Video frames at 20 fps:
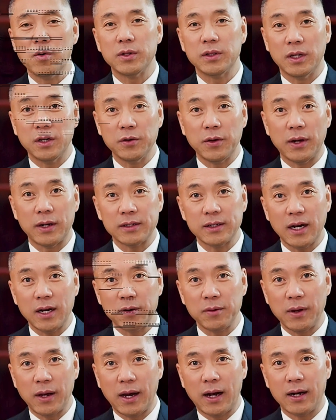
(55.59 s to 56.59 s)
包括能
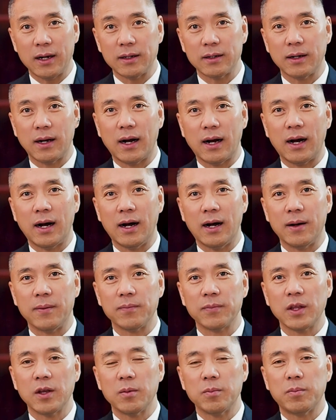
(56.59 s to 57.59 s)
源战略啊
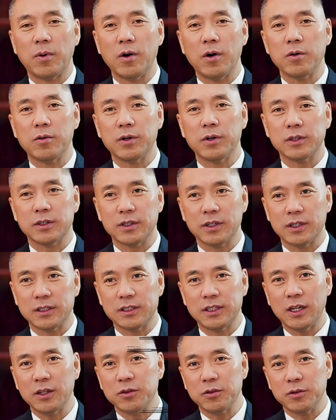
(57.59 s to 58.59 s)
啊，包括
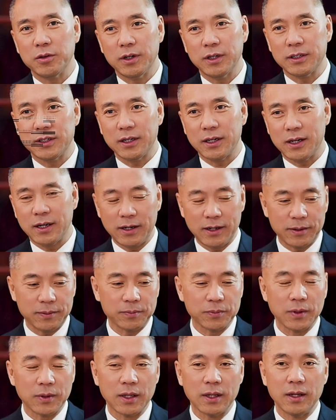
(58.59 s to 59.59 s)
这个坚决这
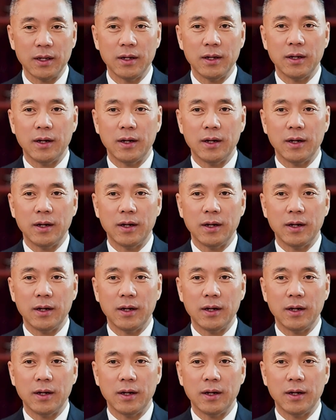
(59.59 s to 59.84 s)
个。